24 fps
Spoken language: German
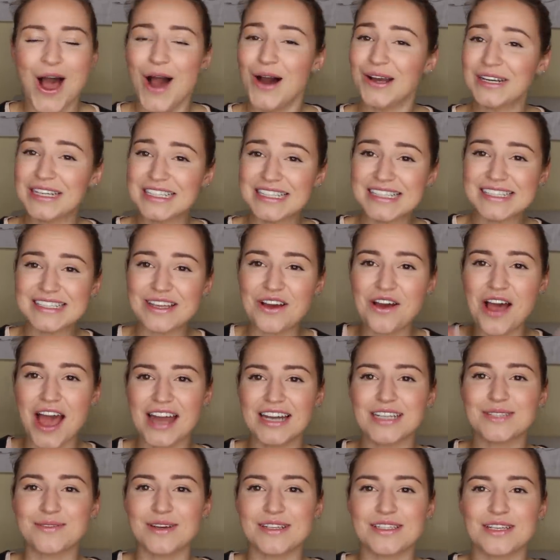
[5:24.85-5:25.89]
Und das ist auch
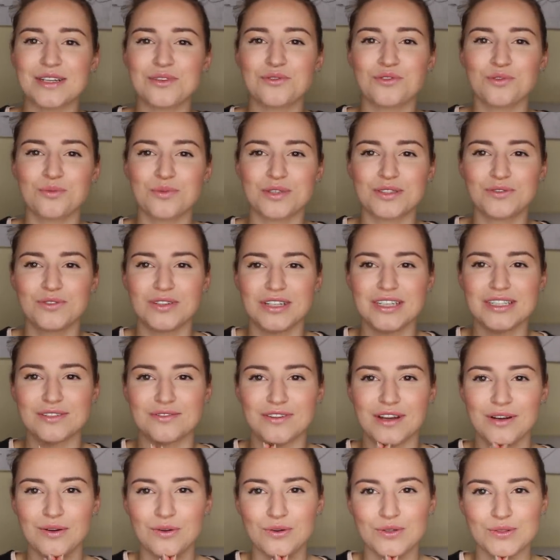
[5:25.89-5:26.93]
alles, was ihr tun müsst für diese
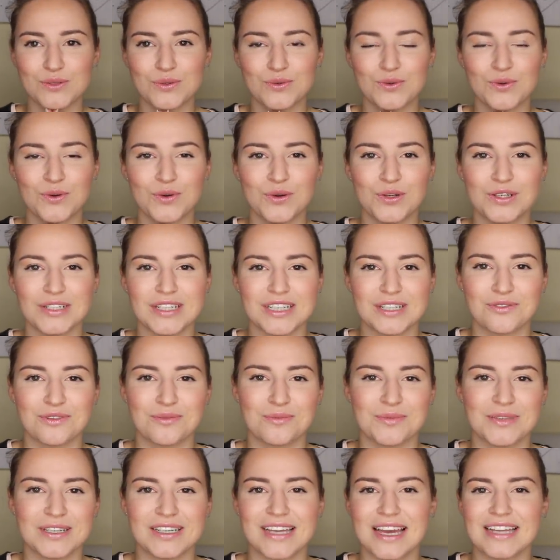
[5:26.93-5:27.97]
Verlosung. Und ich
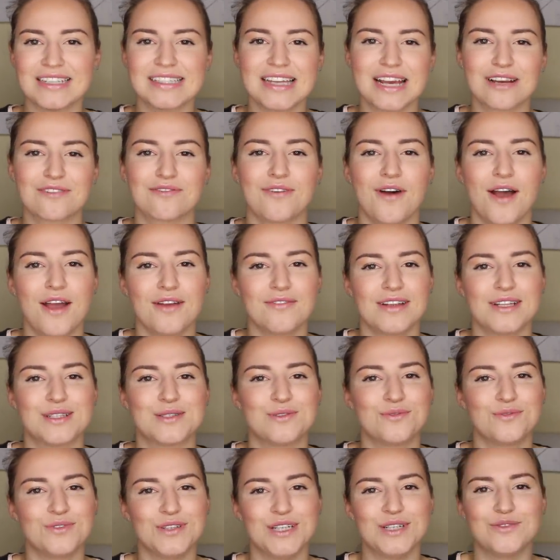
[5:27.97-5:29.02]
würde mich ganz arg freuen, wenn
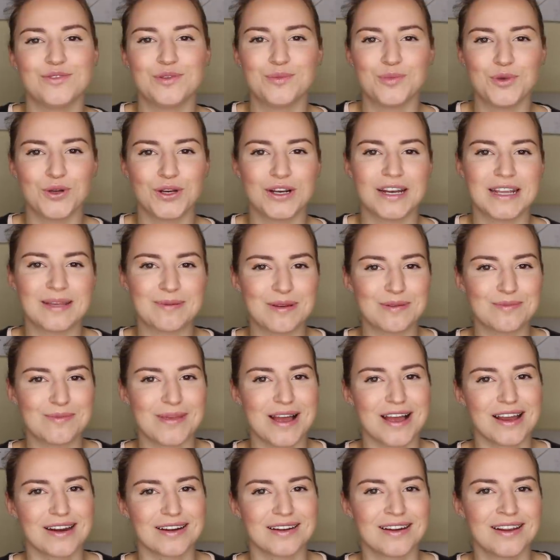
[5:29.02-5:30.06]
so viele wie möglich
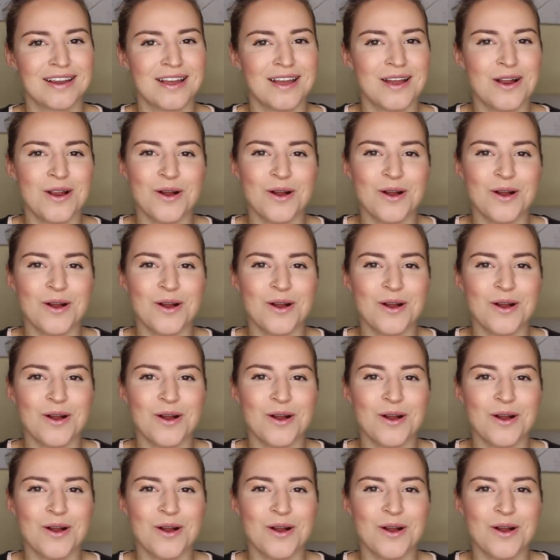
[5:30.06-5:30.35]
mitmachen.